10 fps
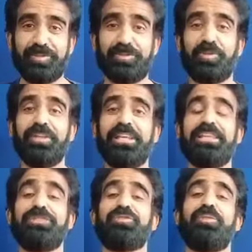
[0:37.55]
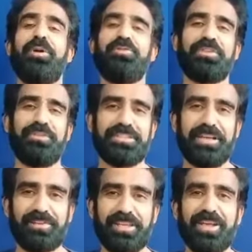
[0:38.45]
ज़रूर देखिए दोस्तों मैं हूँ जवेर
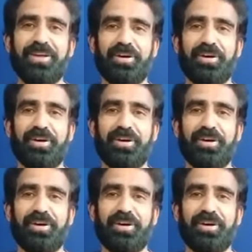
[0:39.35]
जाफरी